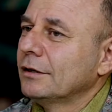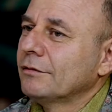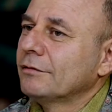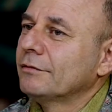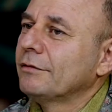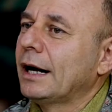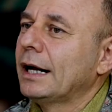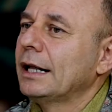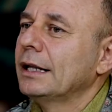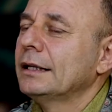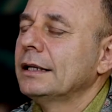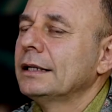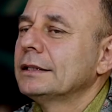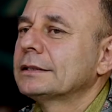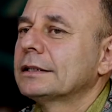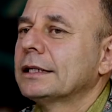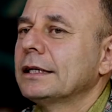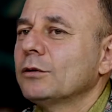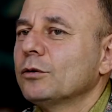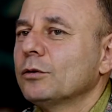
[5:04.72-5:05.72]
Weil
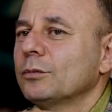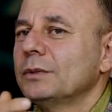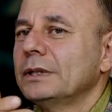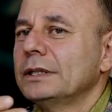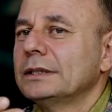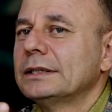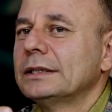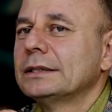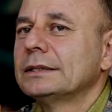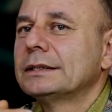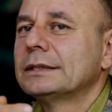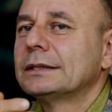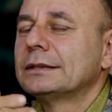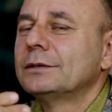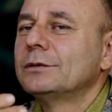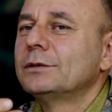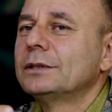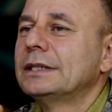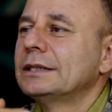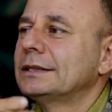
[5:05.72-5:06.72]
es ging um dieses,
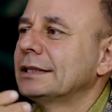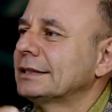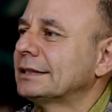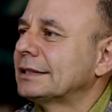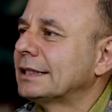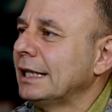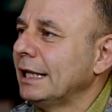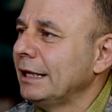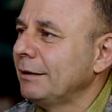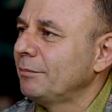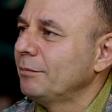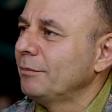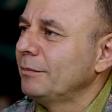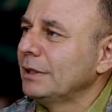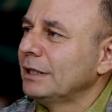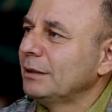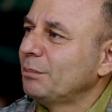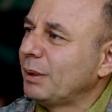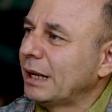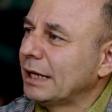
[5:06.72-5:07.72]
dieses Leben
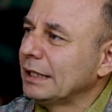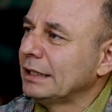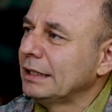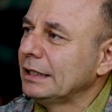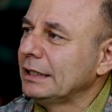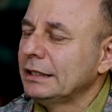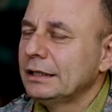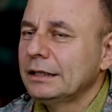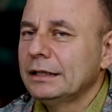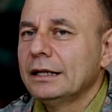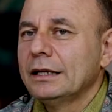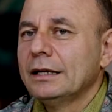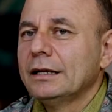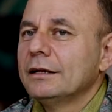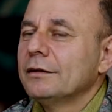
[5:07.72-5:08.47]
in Berlin,